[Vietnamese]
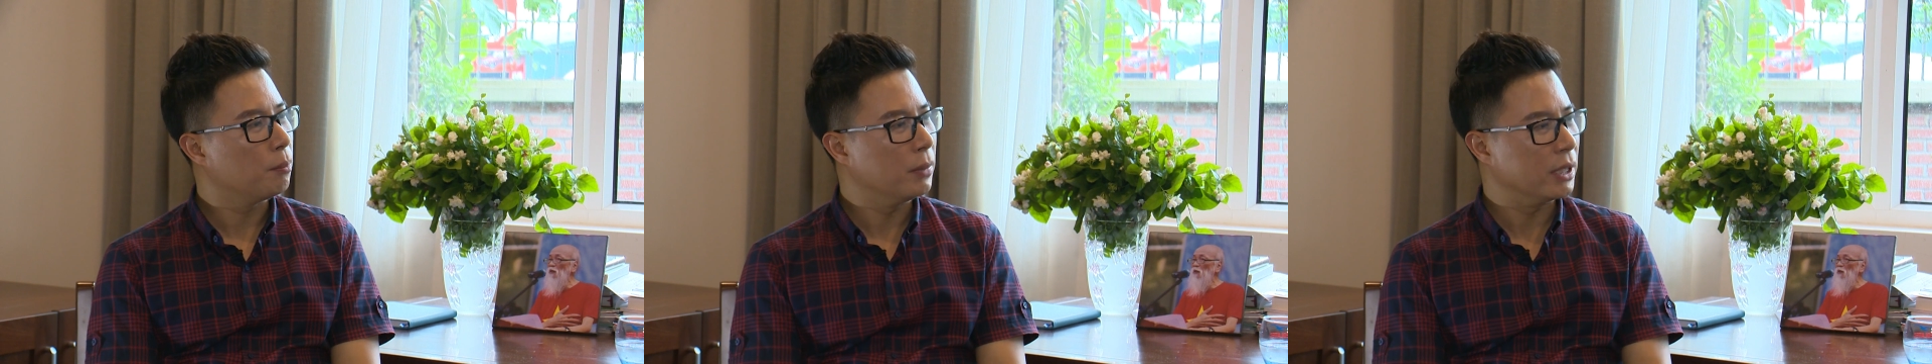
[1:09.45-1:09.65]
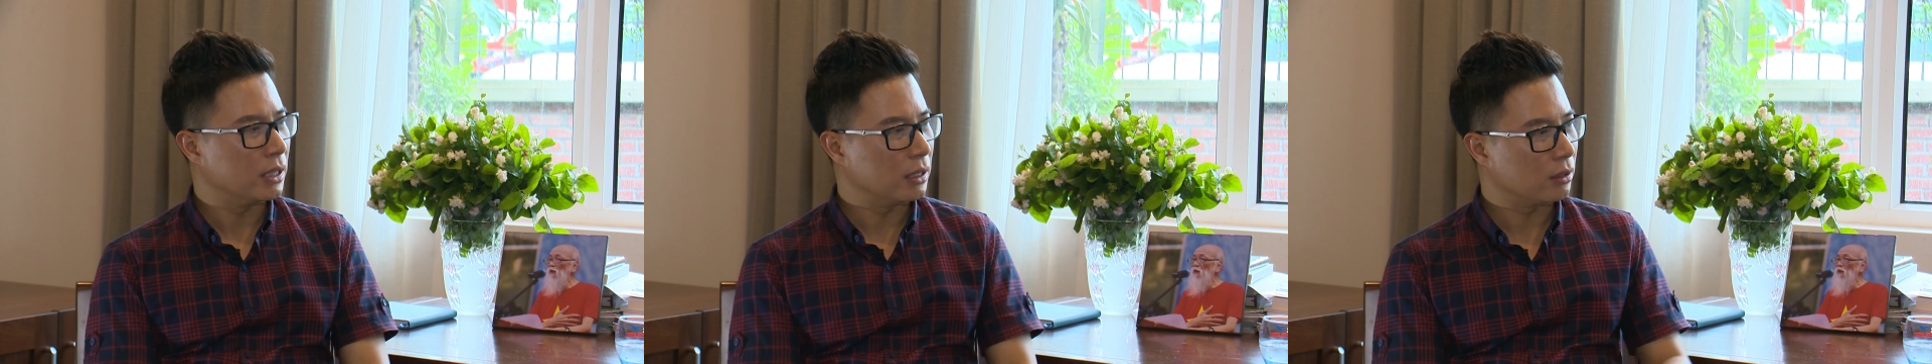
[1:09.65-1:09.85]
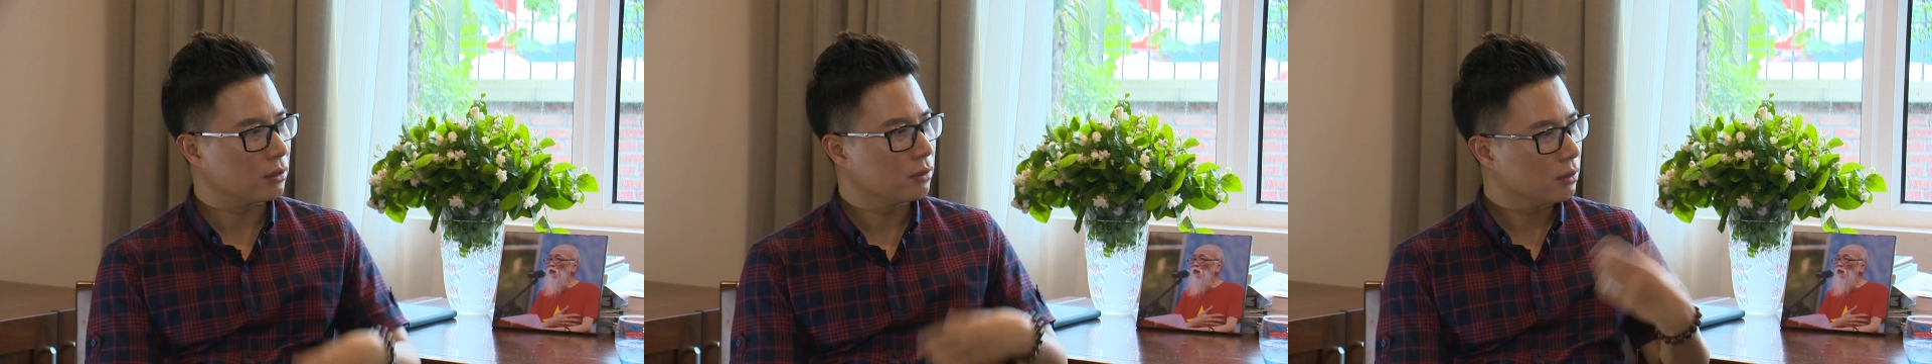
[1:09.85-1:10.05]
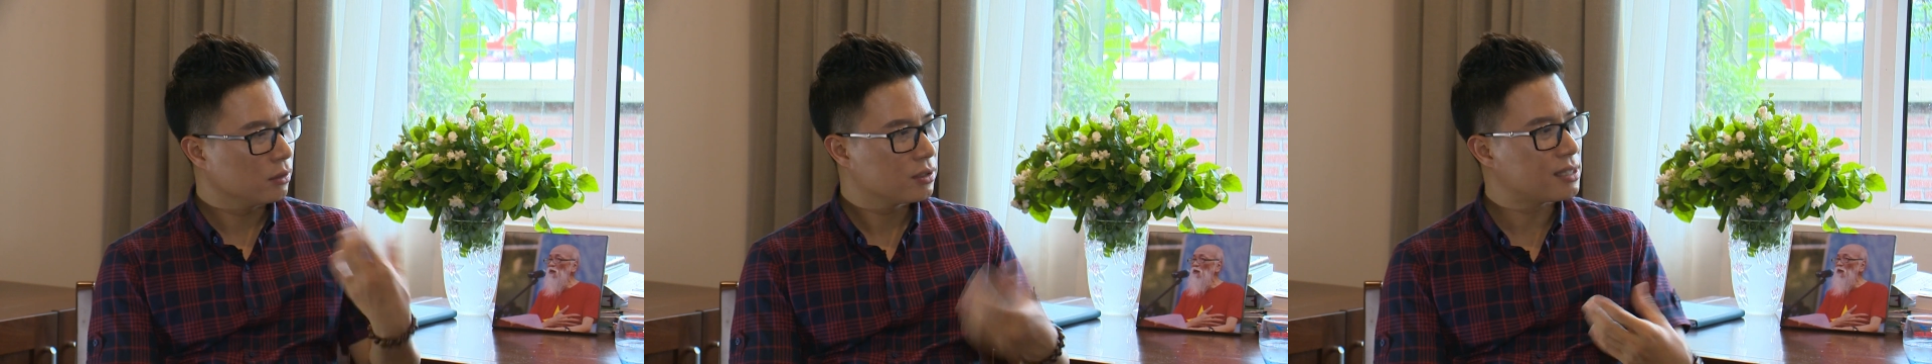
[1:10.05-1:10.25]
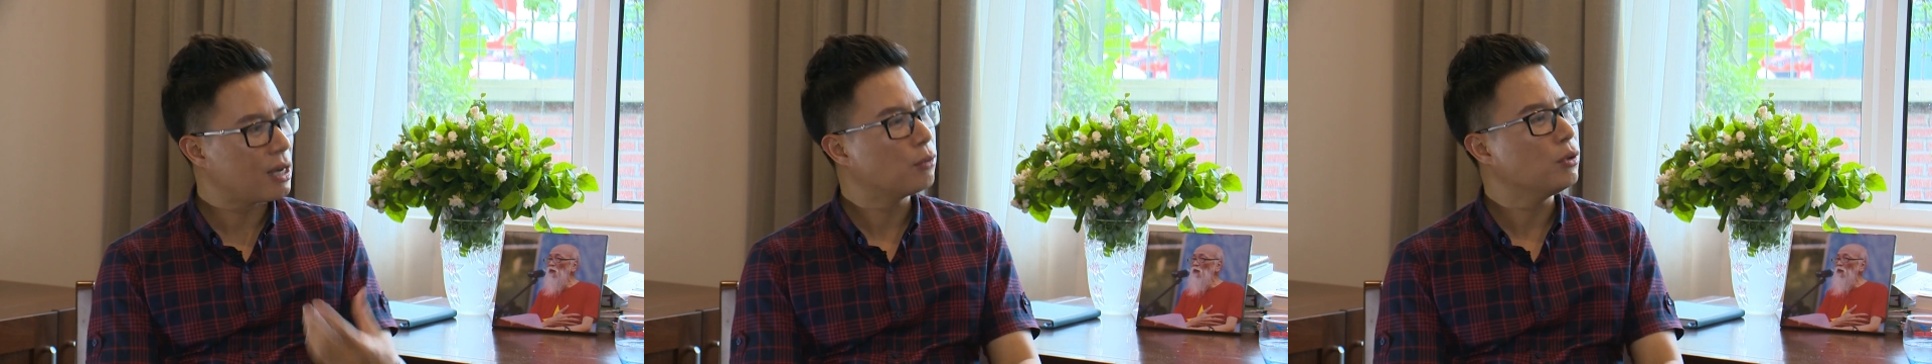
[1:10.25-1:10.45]
mình
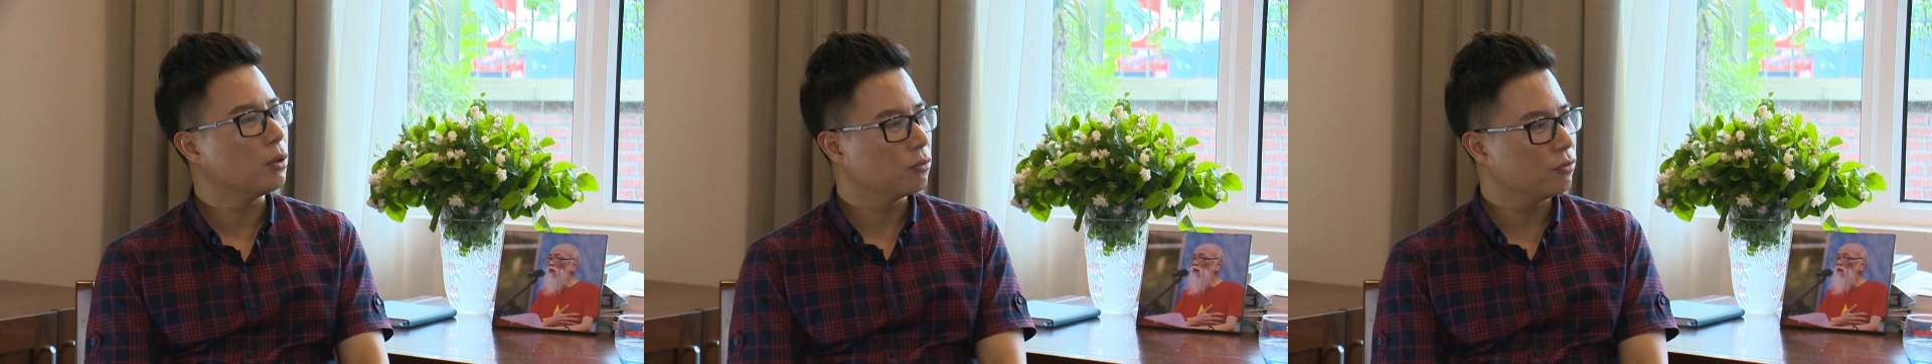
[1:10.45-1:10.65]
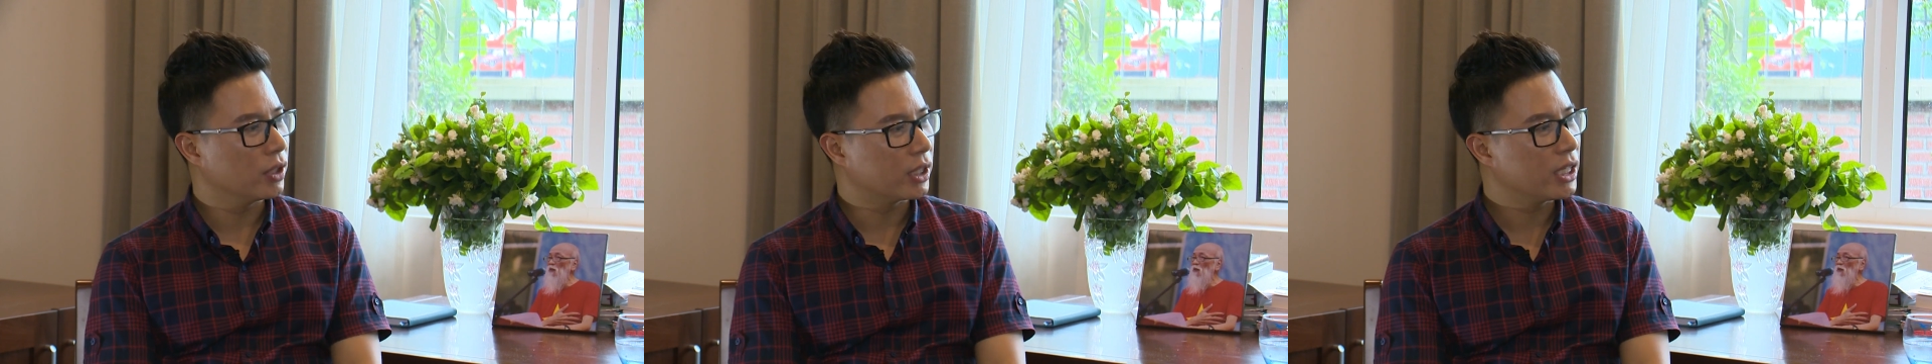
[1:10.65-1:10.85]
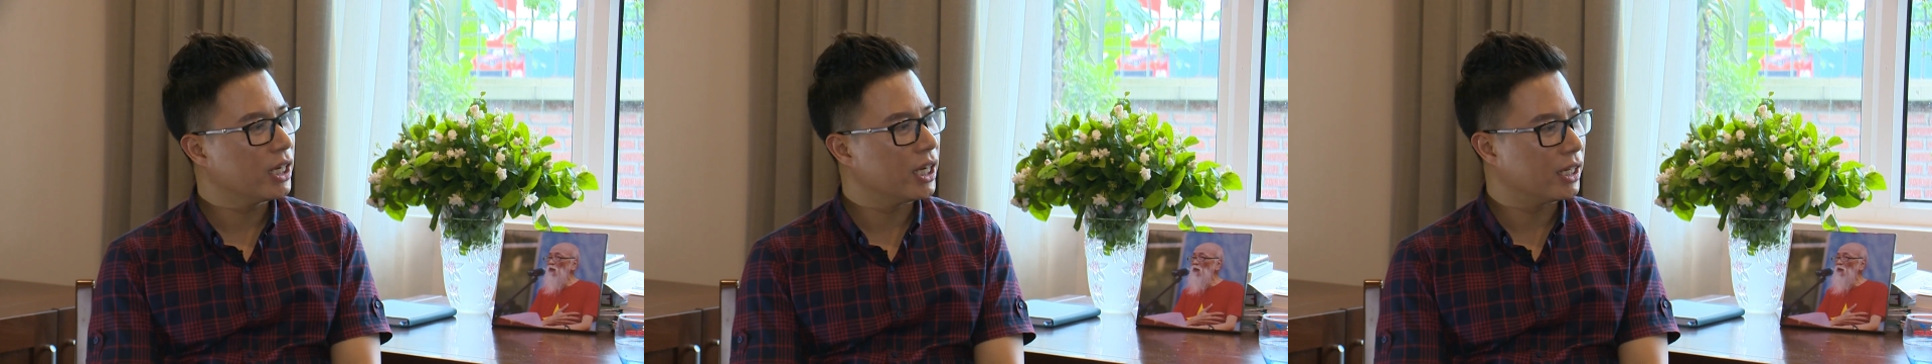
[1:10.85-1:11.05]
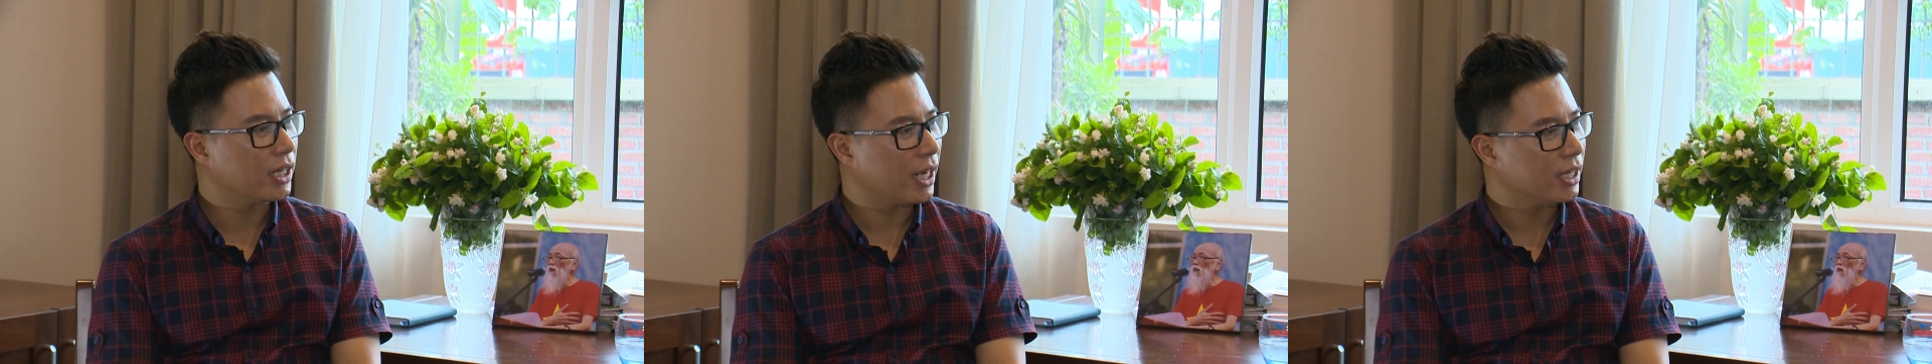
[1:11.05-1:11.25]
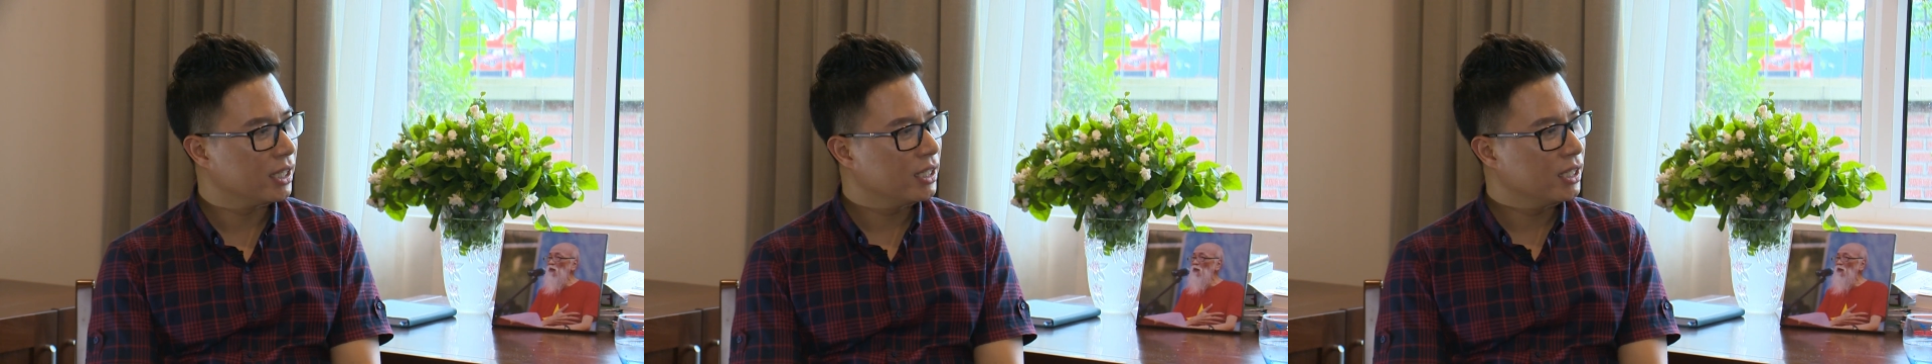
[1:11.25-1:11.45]
sao động về cái nghề này.